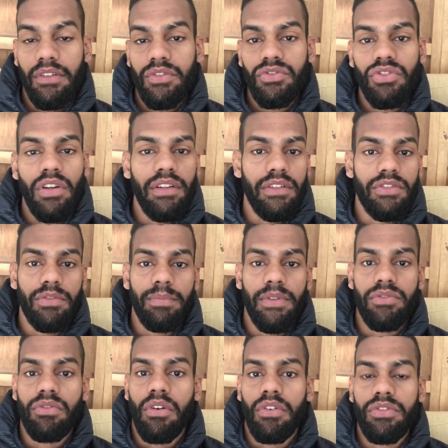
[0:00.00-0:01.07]
Só isso,
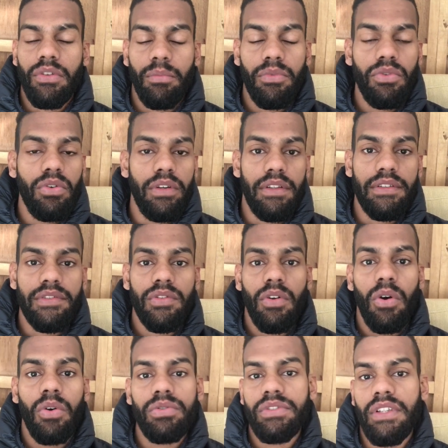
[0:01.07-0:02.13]
pessoal, só mudou isso.
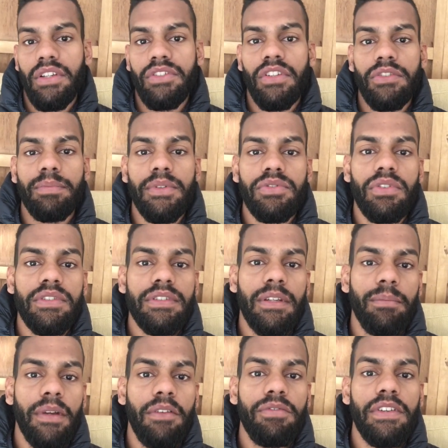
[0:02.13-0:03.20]
Ou seja, as pessoas que
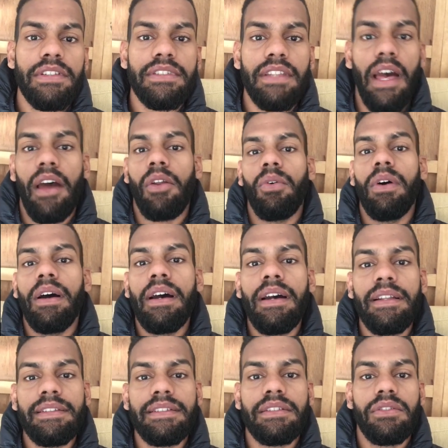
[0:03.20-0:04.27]
manifestaram
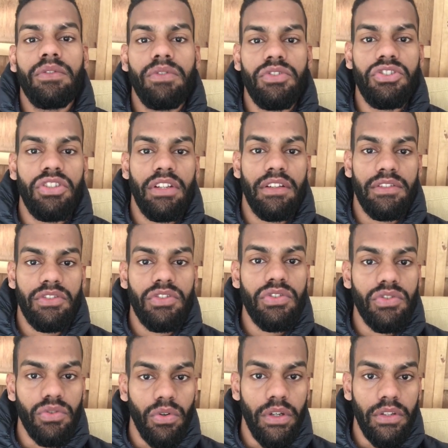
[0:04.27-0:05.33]
antes do dia
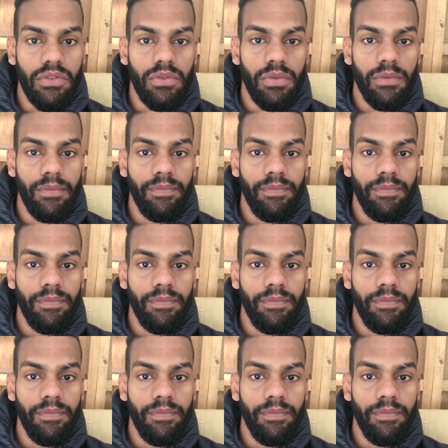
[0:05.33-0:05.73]
18,